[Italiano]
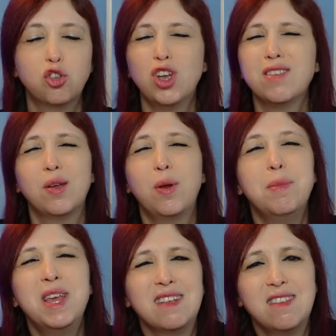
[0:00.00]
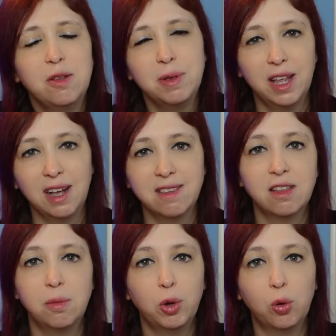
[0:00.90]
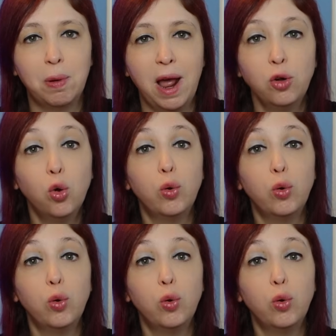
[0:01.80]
Cioè, se un'amica si dimenticasse del mio compleanno,